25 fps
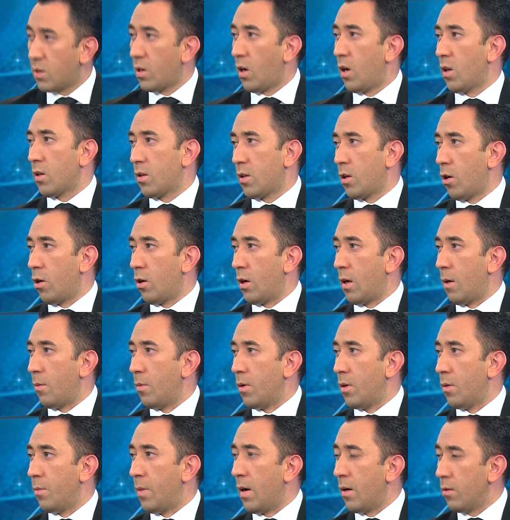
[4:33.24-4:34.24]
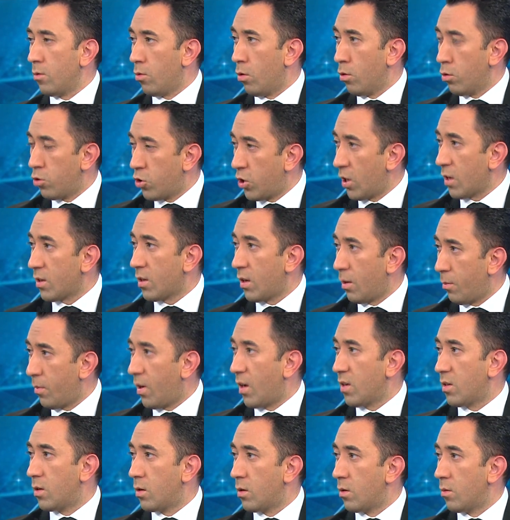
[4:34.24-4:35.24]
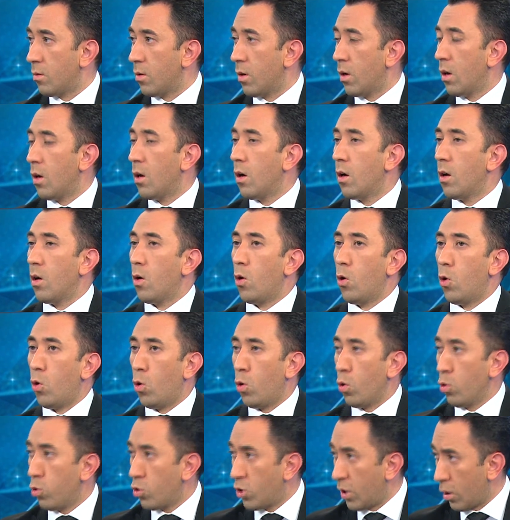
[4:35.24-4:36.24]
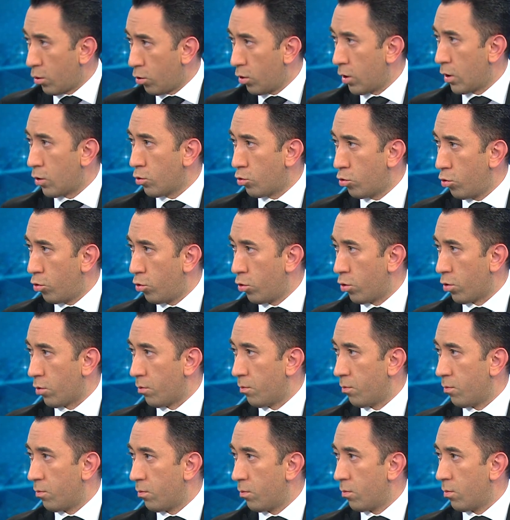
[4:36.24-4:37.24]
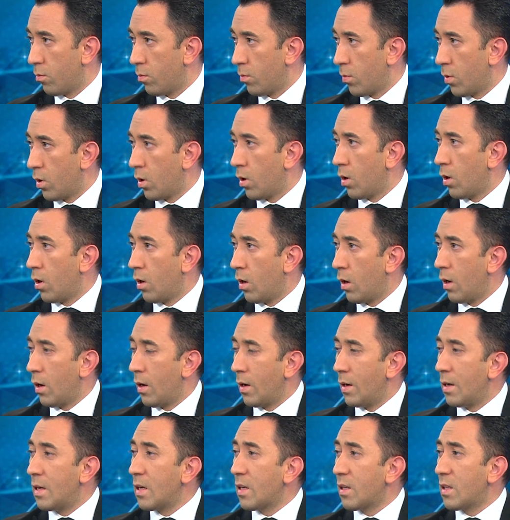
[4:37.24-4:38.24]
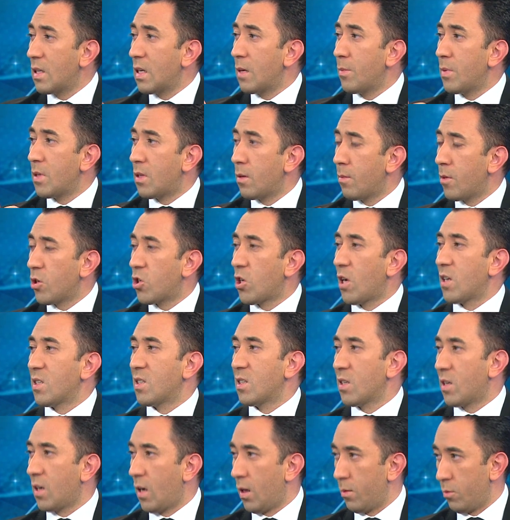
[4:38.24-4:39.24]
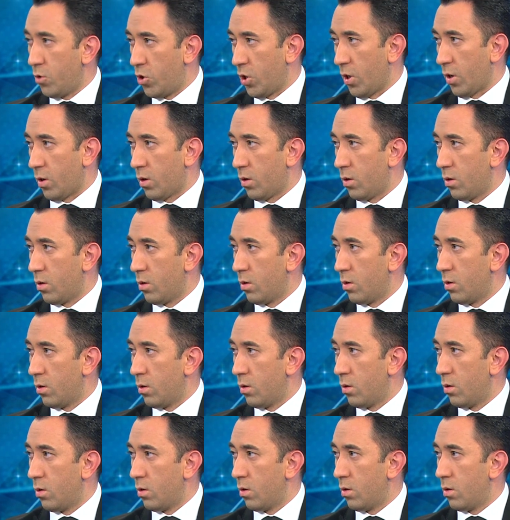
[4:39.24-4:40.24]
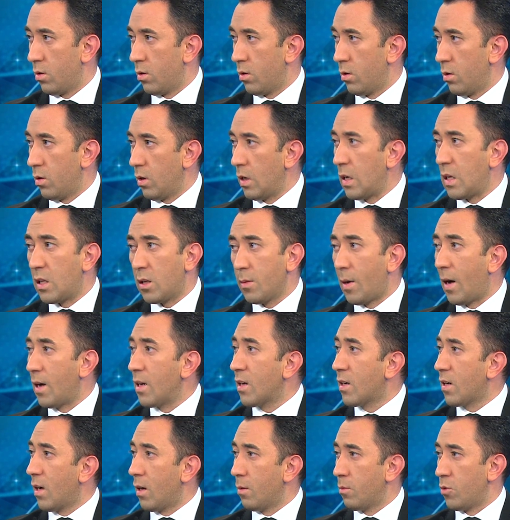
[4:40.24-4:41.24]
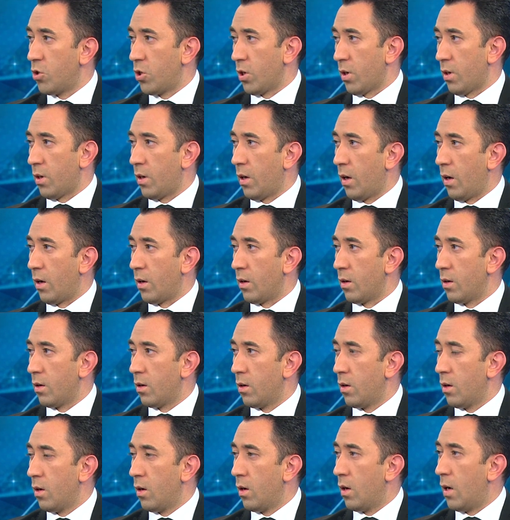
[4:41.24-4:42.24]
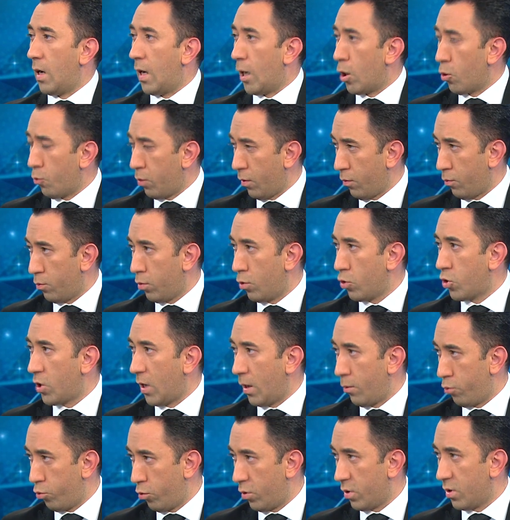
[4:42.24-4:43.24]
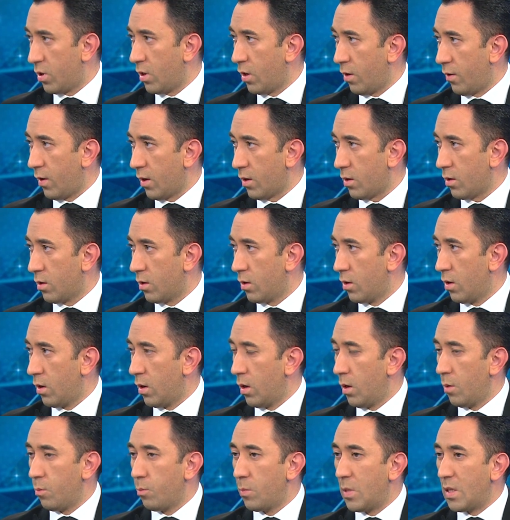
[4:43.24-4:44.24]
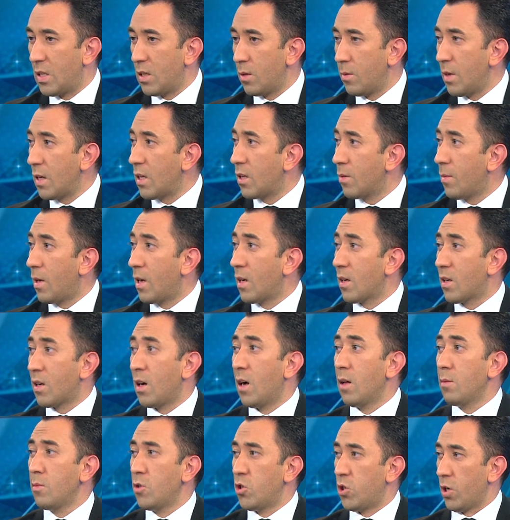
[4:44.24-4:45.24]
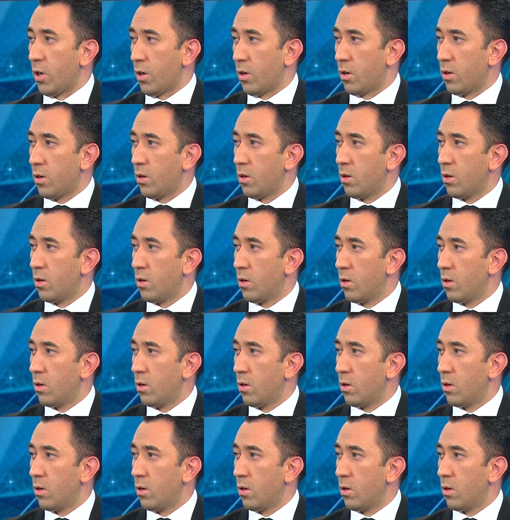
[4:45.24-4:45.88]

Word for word: ki sağlık da önemli. Hangisi ben olacaktan önemli? Ne şimdi? Olacak olanı söylüyorum. Evet. Ligleri bitirme şansın kalmayacak. İhtimalin kalmayacak yani. Avrupa Futbol Şampiyonası da var. Bitirme ihtimalin kalmayacak.